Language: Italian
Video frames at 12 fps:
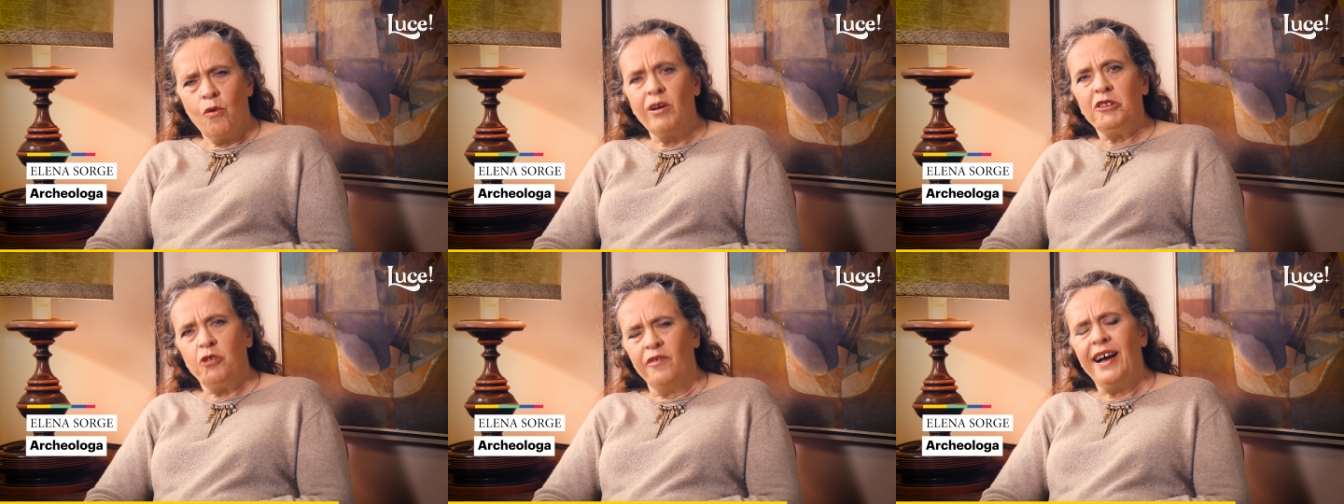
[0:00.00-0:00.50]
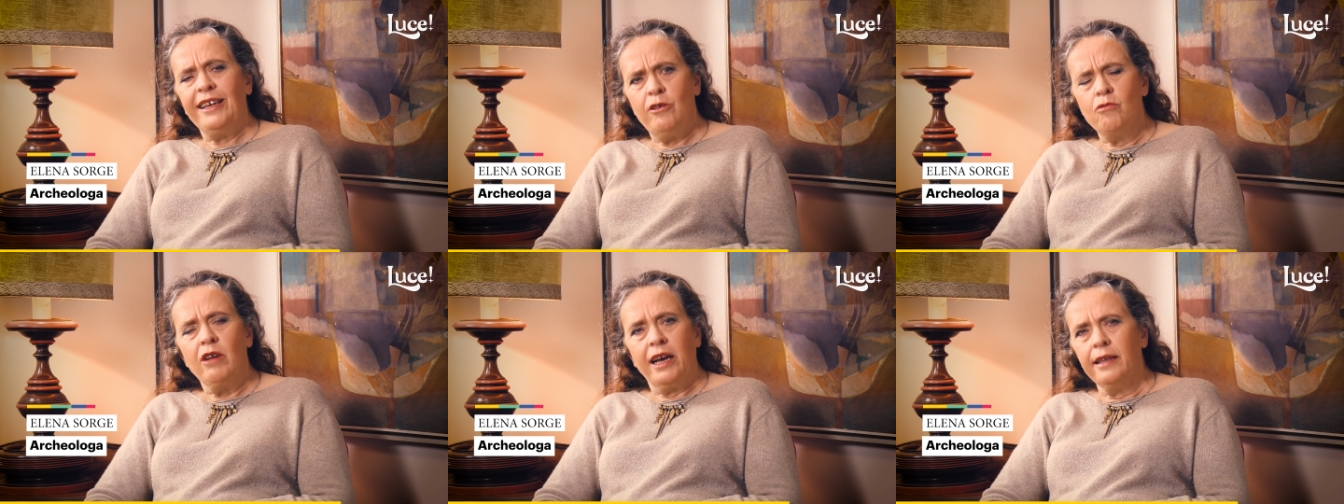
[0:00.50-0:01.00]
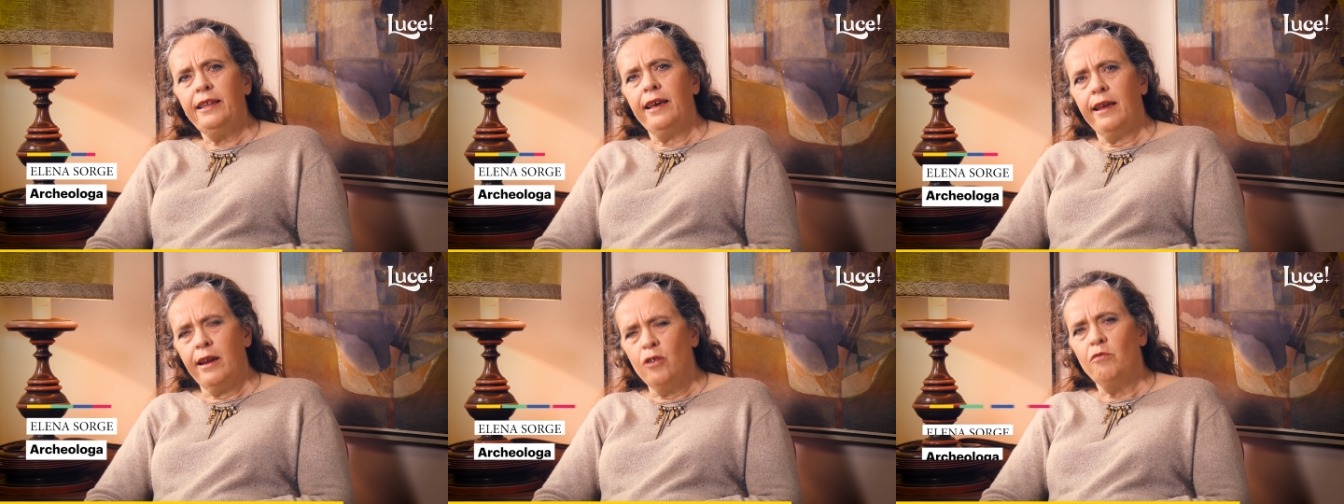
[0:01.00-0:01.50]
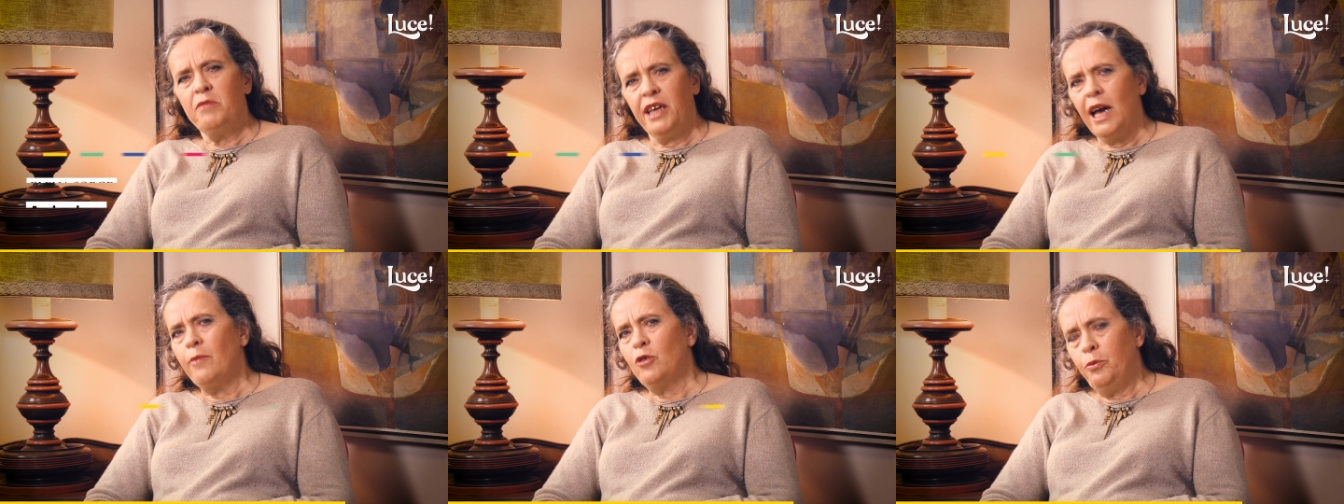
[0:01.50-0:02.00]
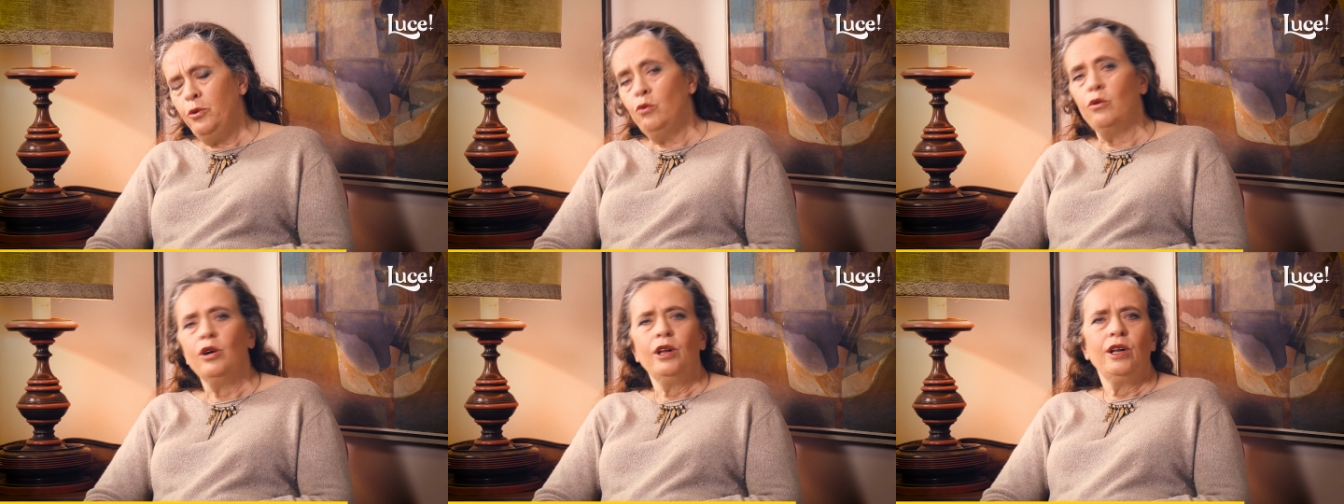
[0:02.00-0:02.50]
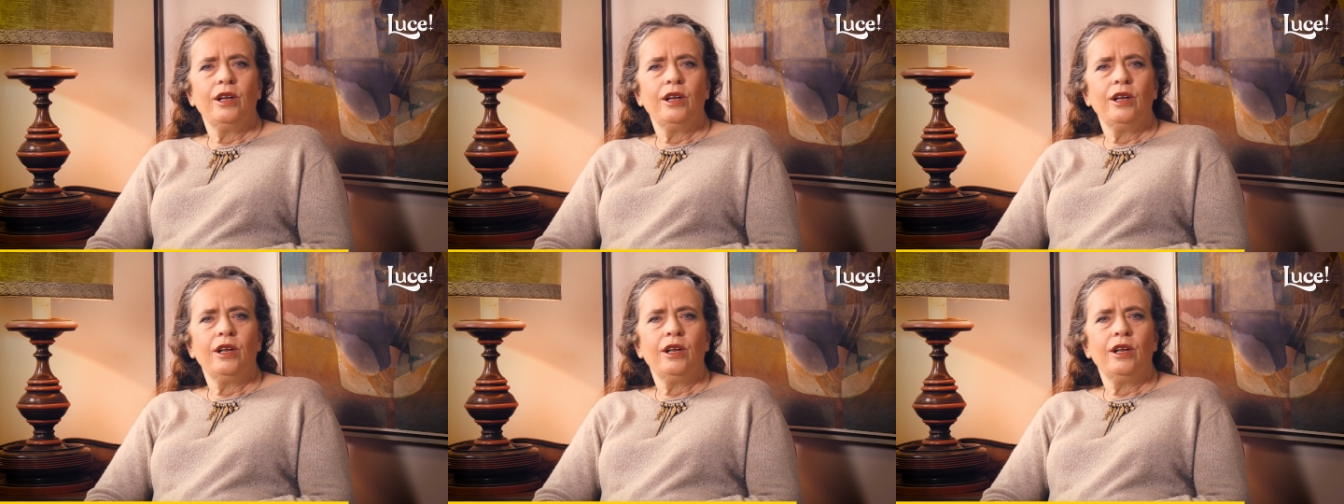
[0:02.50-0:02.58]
quando vado in un cantiere non mi chiamano più